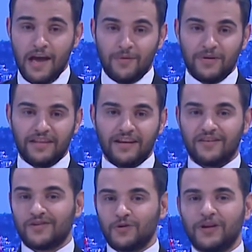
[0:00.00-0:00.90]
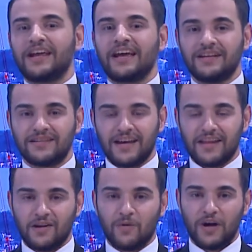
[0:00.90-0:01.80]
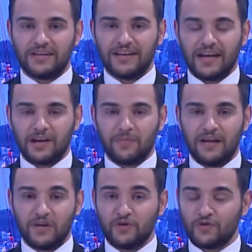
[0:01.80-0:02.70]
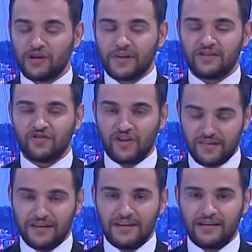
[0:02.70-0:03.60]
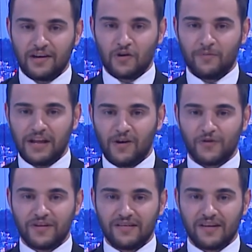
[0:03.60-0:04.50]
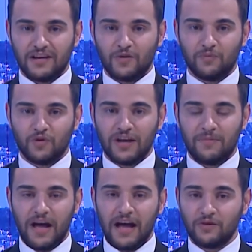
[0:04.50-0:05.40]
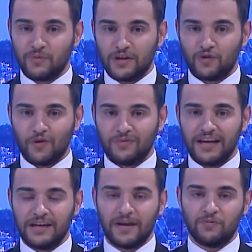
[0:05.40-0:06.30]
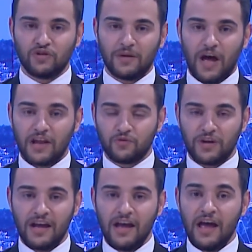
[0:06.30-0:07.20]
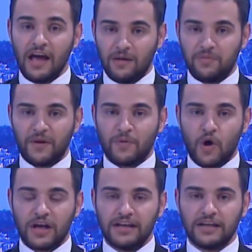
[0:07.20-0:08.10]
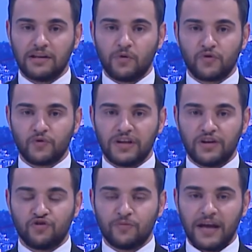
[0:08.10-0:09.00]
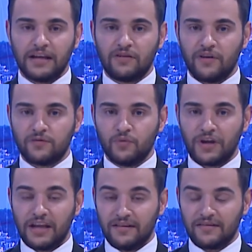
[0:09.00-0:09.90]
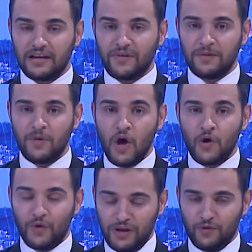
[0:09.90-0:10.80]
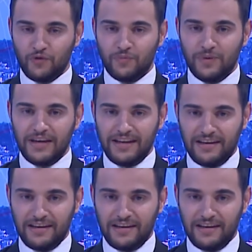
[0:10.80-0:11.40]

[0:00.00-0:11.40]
بهذا نصل إلى نهاية هذا الموعد الإخباري شكرا جزيلا لكم على حسن الإصغاء والمتابعة يمكنكم دائما متابعتنا عبر مواقع التواصل الاجتماعي الفيسبوك الإنستغرام واليوتيوب إلى